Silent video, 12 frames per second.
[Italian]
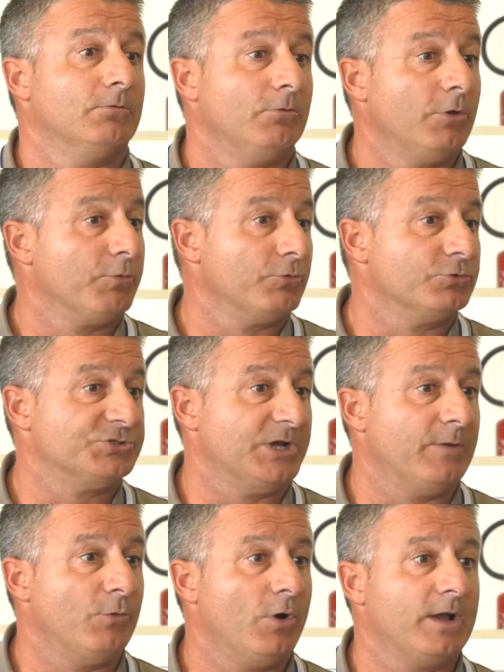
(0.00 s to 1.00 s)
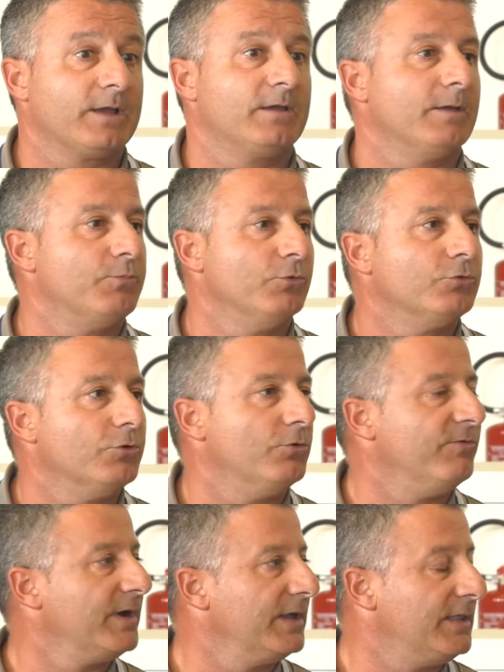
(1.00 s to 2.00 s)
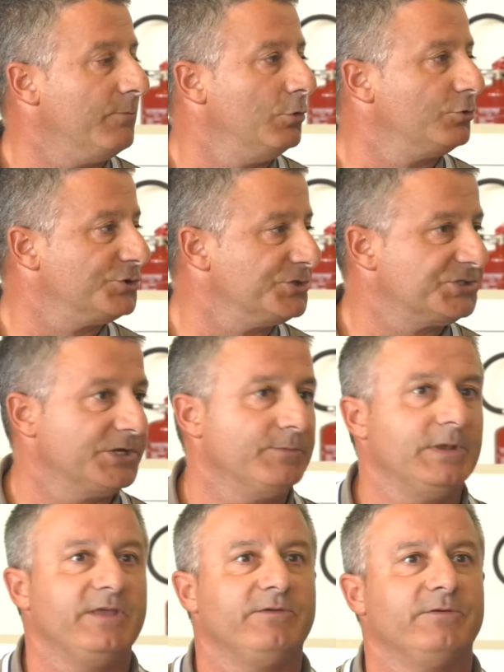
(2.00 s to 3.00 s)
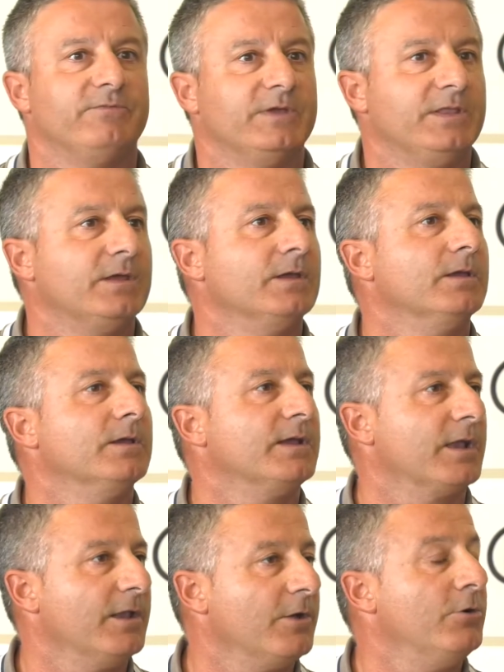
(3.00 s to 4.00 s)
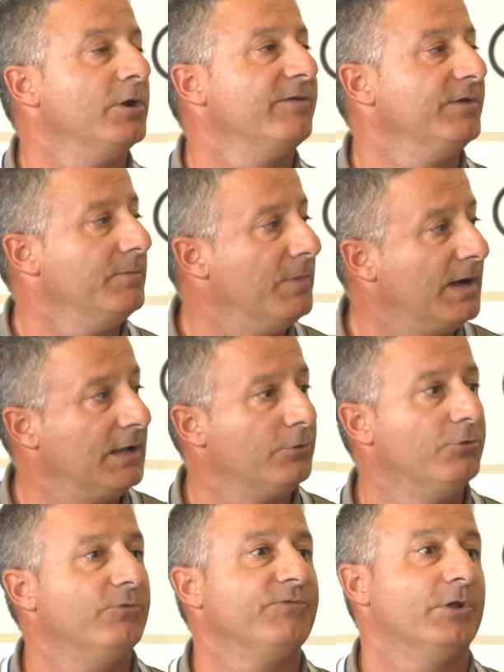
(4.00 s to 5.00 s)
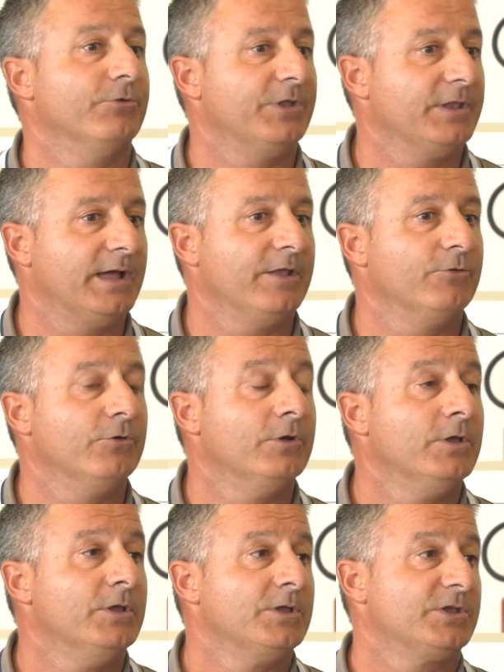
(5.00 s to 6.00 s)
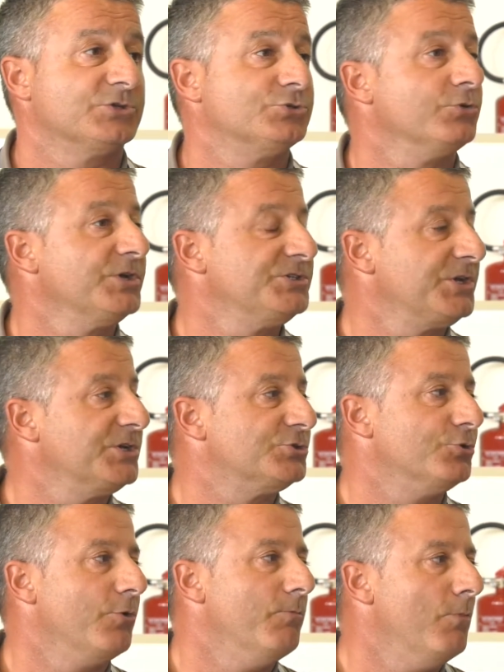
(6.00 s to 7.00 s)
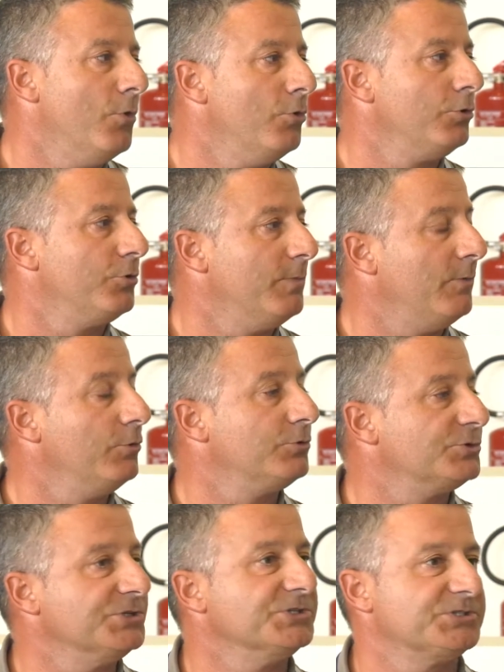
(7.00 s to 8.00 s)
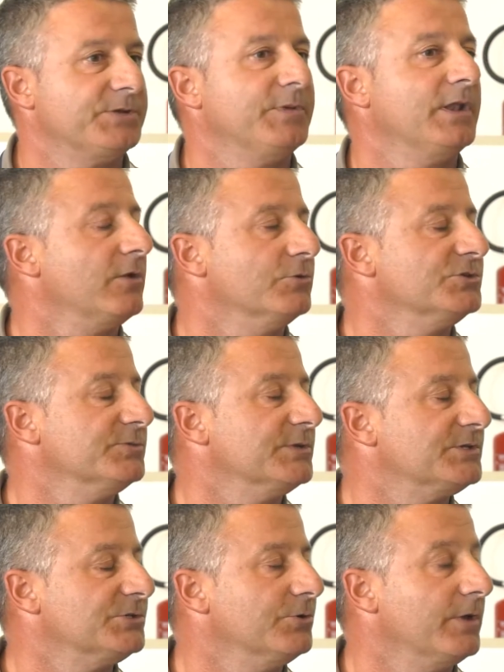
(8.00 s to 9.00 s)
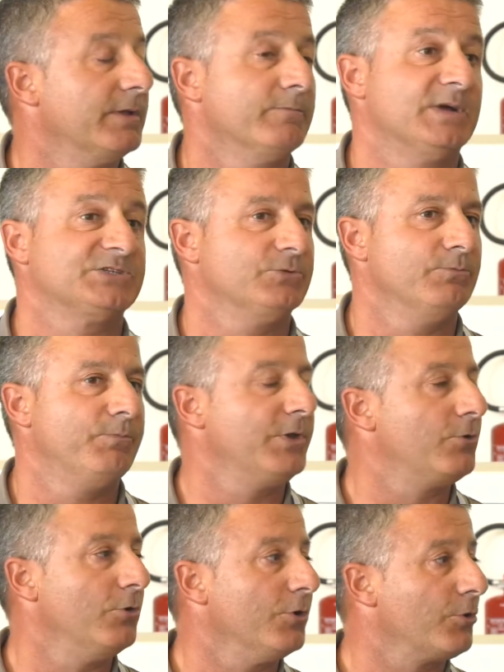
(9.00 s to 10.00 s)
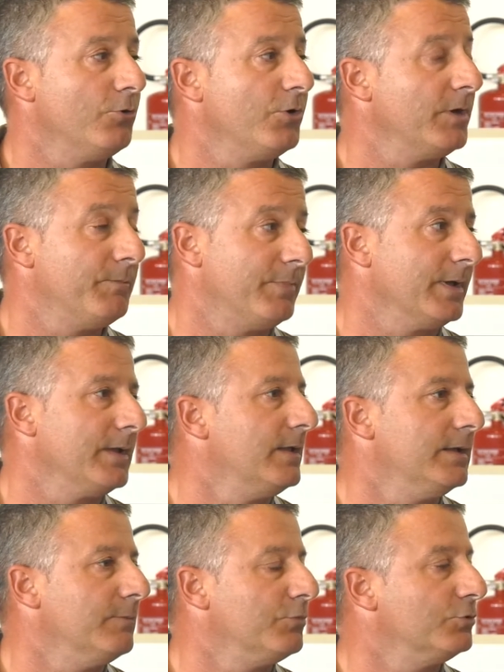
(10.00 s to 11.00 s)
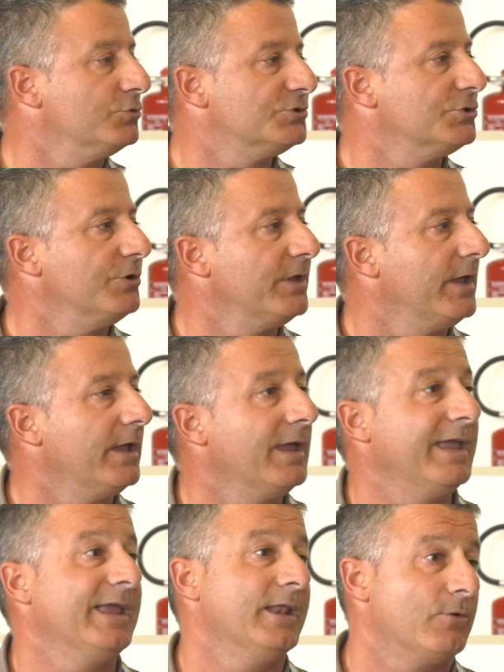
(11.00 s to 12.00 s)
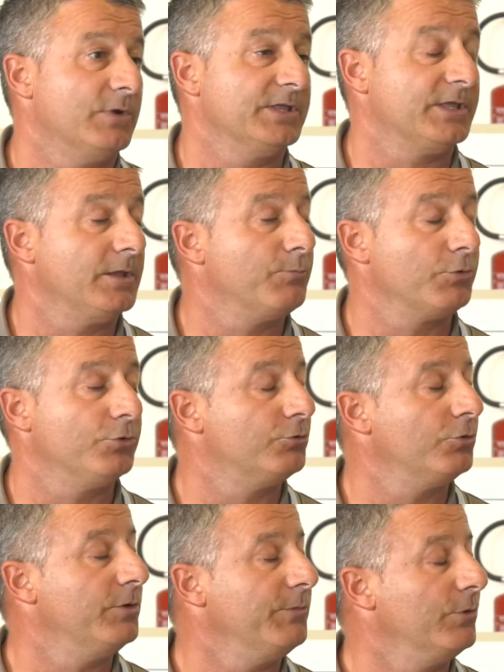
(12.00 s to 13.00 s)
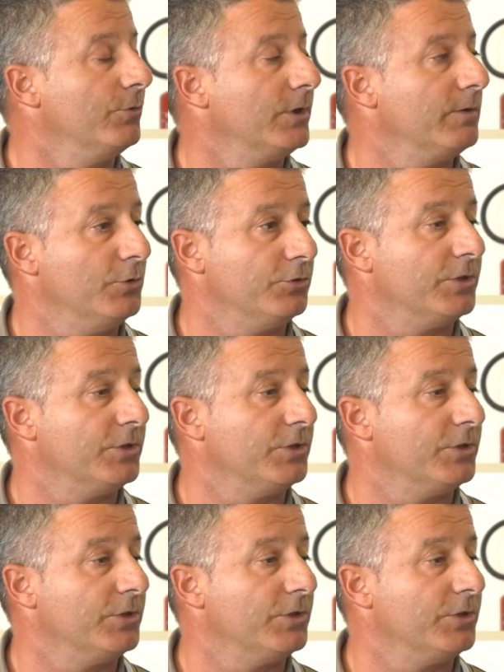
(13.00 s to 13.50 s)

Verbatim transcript: noi produciamo anche appunto varietà molto sensibili, vedi Carnaroli, vedi Baldo, Vialone Nano, perché sono risi che sono molto ma molto sensibili alla concimazione. Basta un piccolo errore per la, la produzione e la qualità del prodotto diminuire in modo